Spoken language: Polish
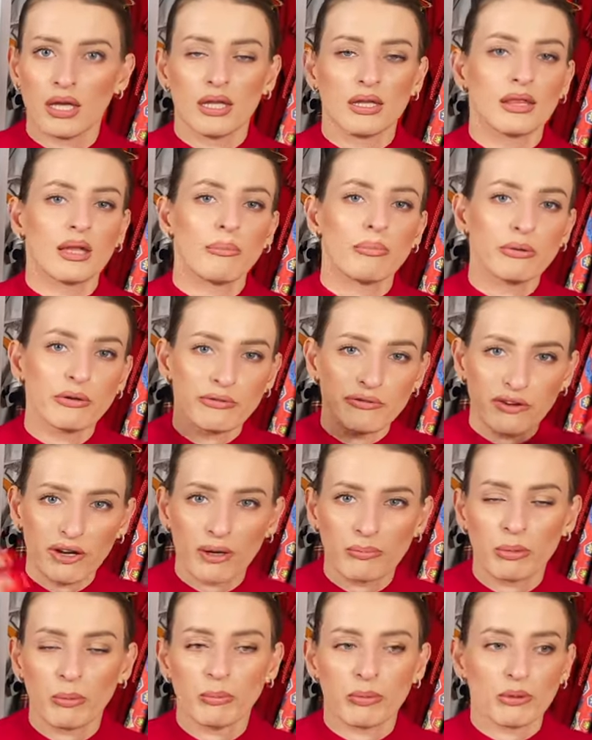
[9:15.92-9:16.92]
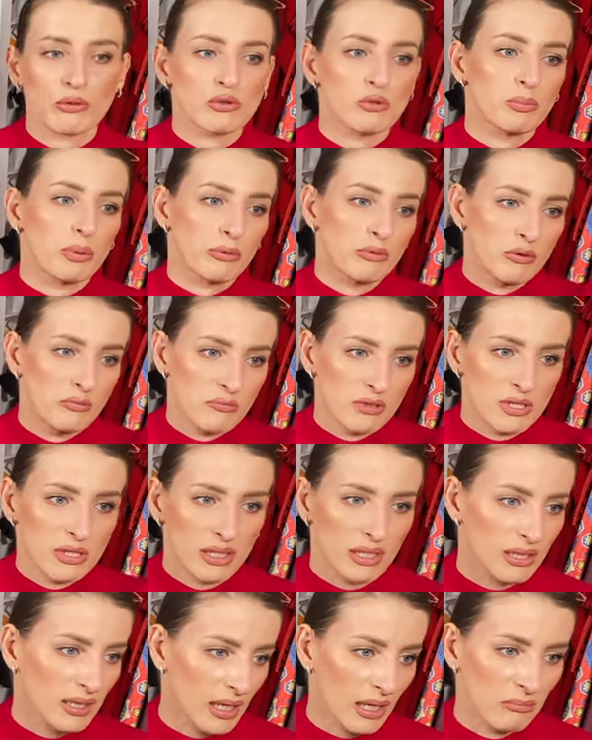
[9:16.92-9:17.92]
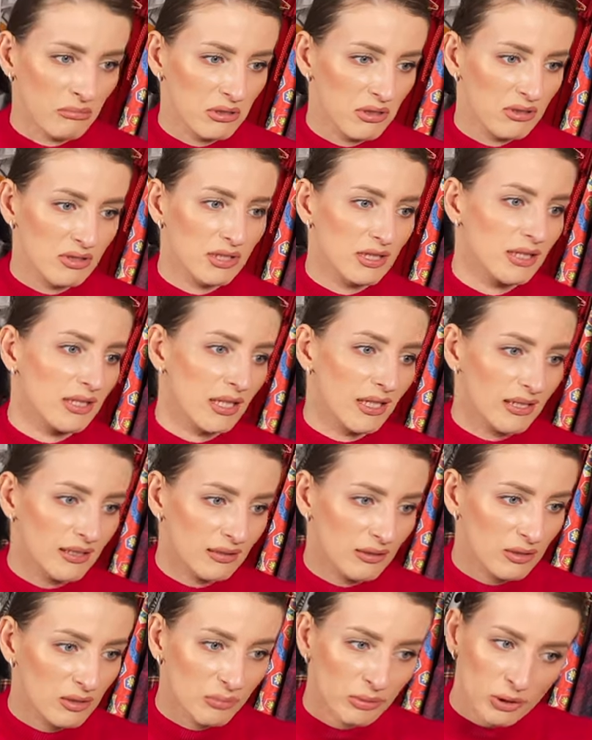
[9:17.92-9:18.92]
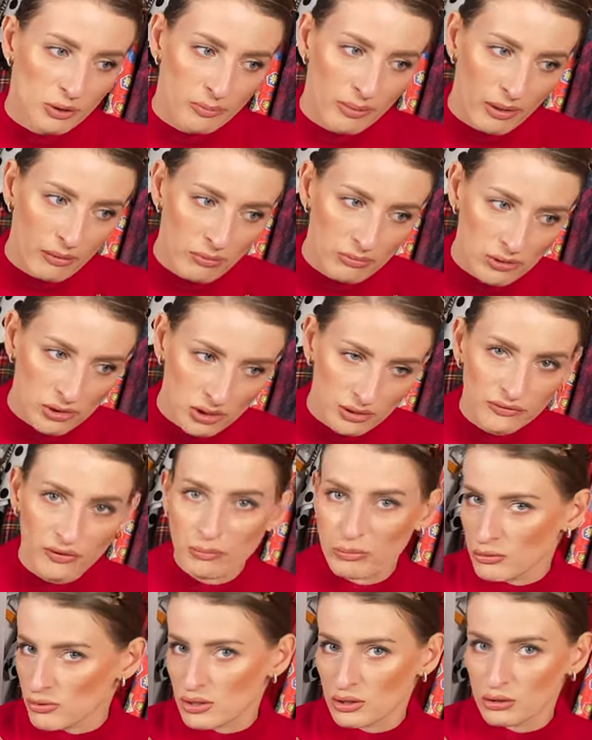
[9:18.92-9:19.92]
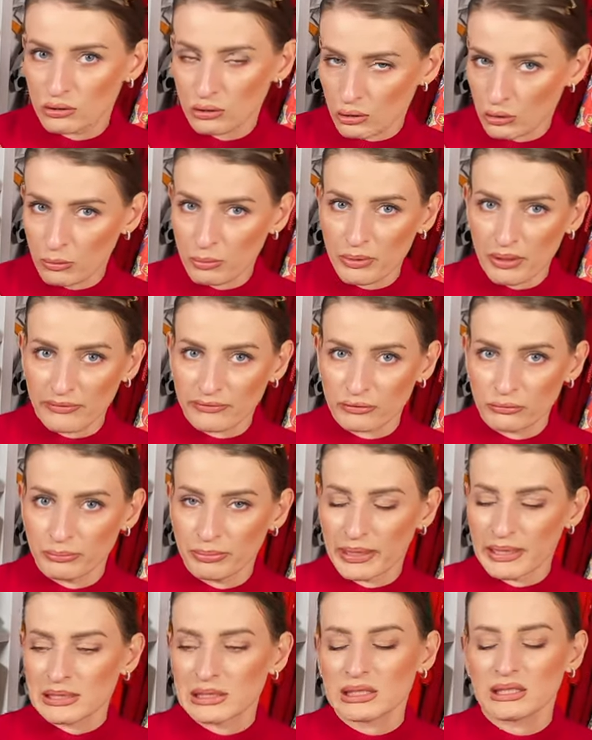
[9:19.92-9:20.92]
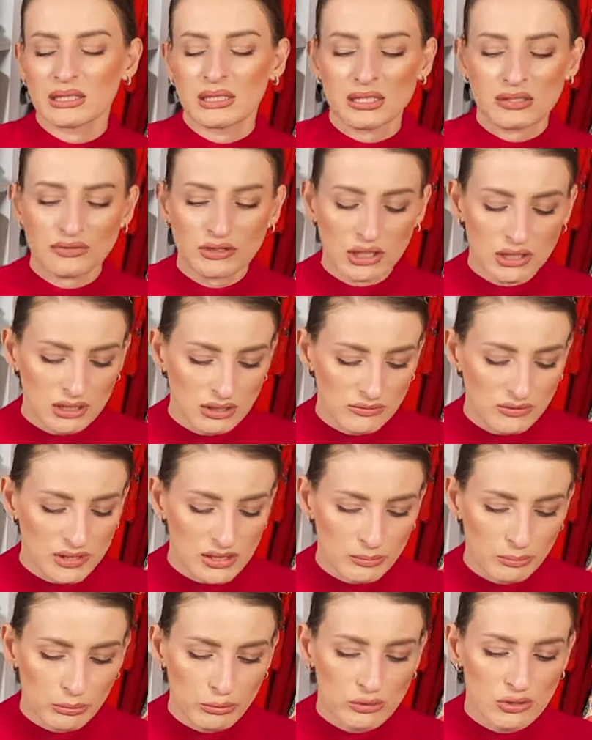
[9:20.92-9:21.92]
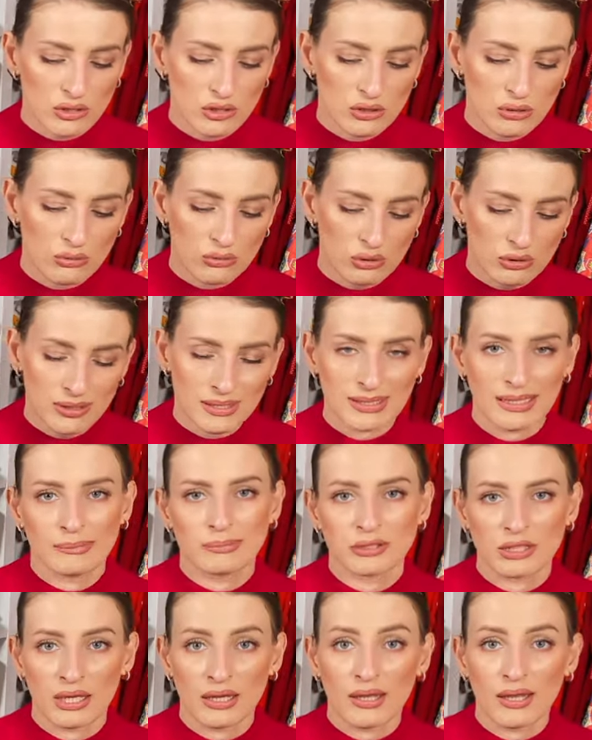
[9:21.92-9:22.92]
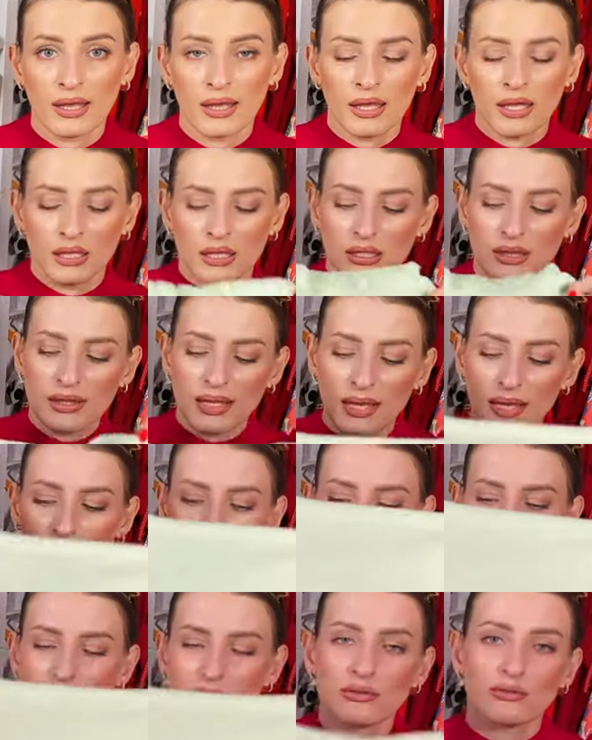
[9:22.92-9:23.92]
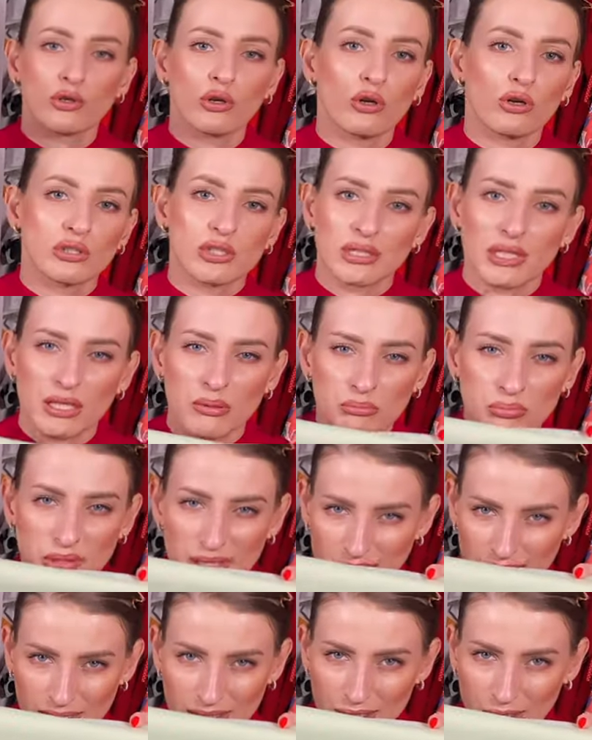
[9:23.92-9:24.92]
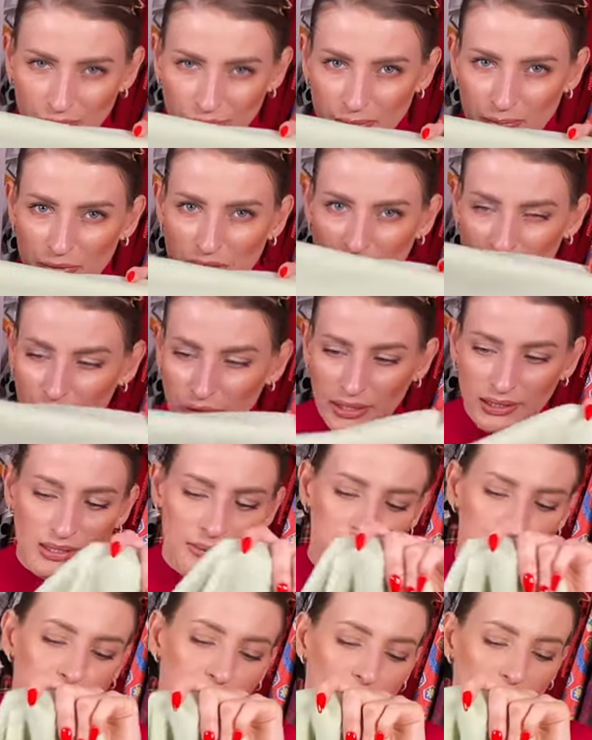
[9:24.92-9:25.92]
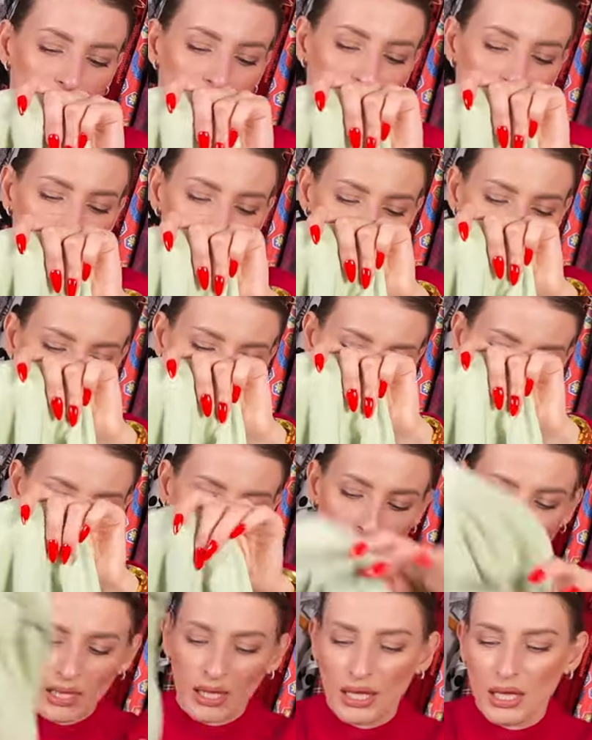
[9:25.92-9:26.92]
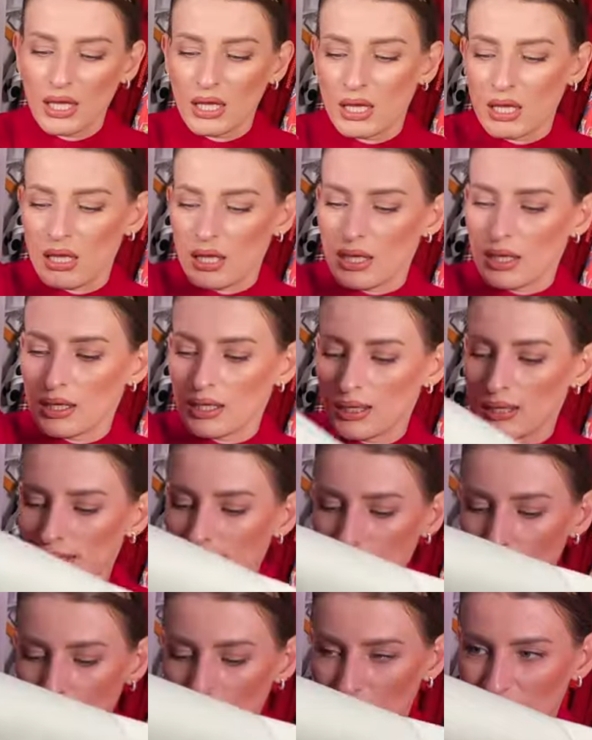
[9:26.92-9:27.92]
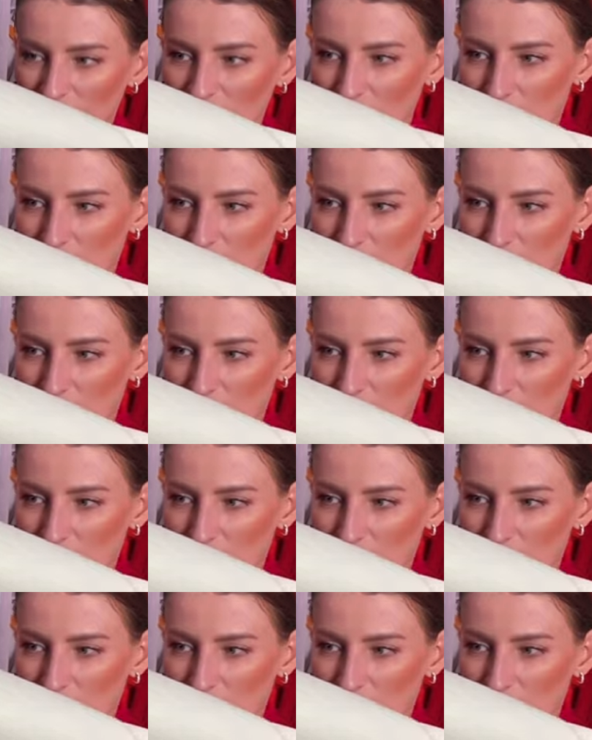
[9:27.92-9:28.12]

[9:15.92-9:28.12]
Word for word: Napływa po prostu pełnymi statkami. Czyli tak, spodobały mi się dwie bluzy, które kupiłam w Umpeksie. teraz wszędzie widzę bluzy i są coraz lepsze. I ta jest w kolorze takim pistacjowym, z kwiatem, z kapturem. E, z tyłu tak się